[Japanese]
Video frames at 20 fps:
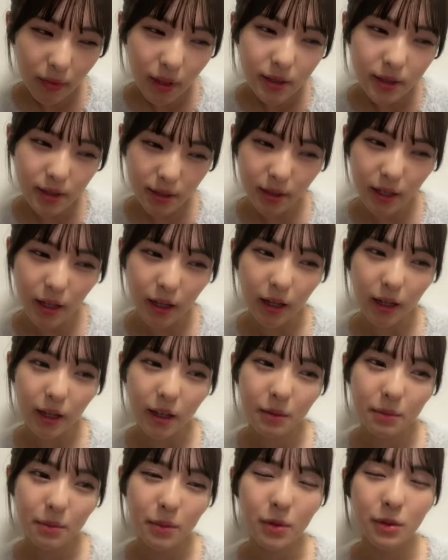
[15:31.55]
して
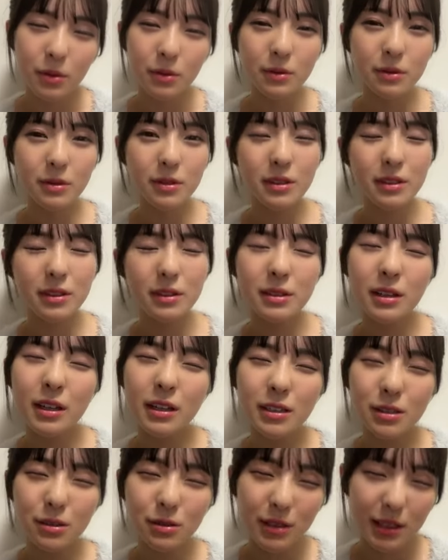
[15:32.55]
もう泣
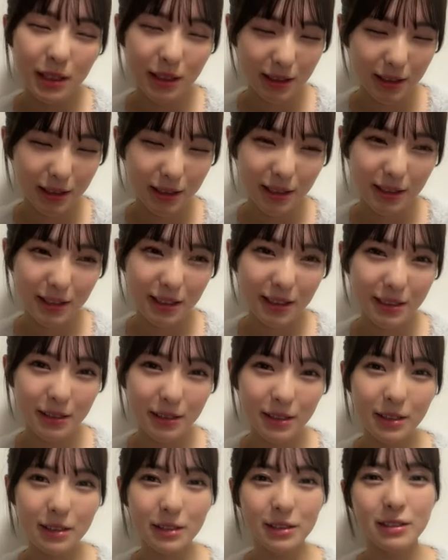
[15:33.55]
きそうだった
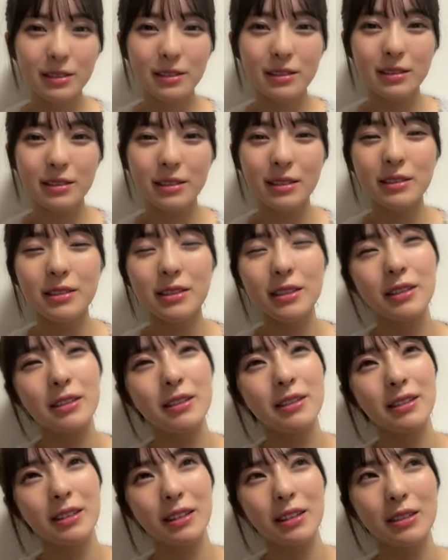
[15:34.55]
いや全然
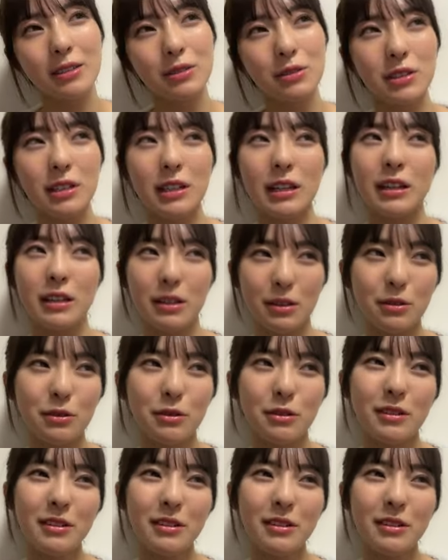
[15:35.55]
泣きそうじゃないけど